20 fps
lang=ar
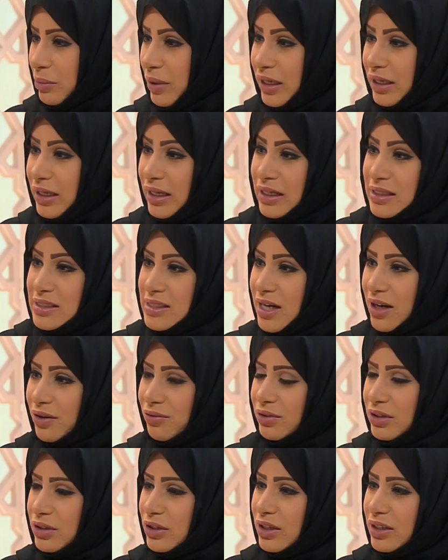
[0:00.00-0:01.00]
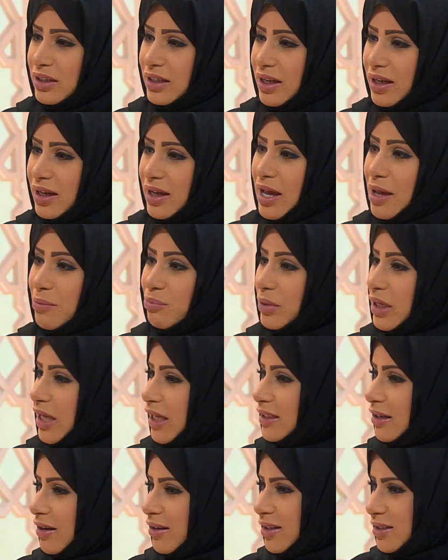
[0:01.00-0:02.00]
ان نزرع في عيالنا اهميه
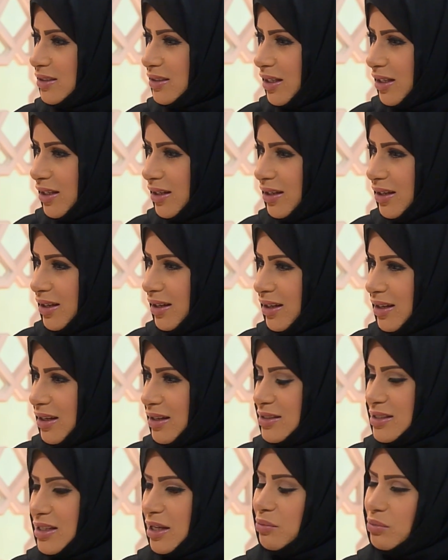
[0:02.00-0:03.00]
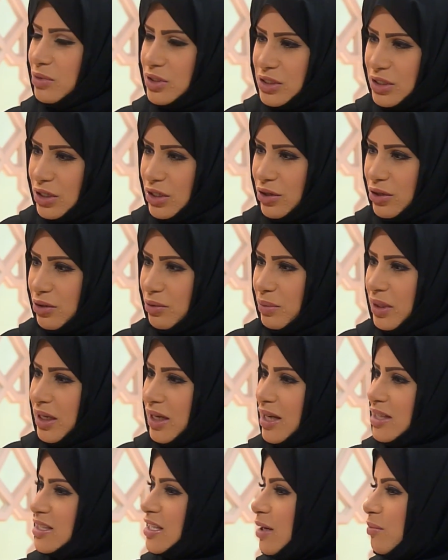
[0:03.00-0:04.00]
هذا الشيء زين من صغرهم
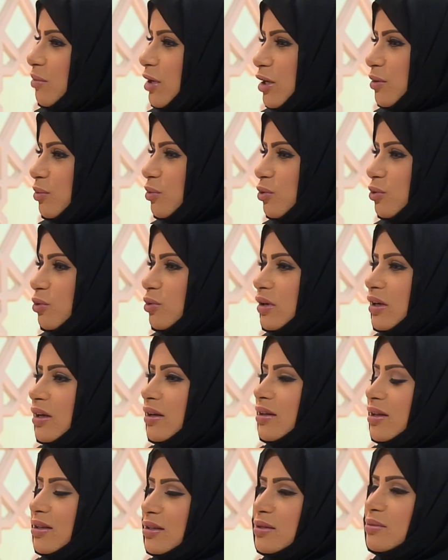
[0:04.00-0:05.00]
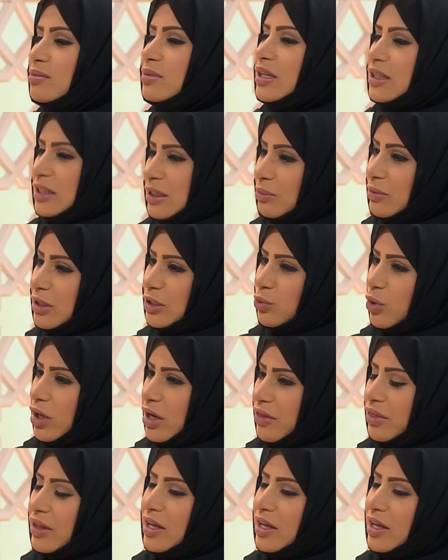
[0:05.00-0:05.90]
عشان لما يكبرون يتم يتم يتوارث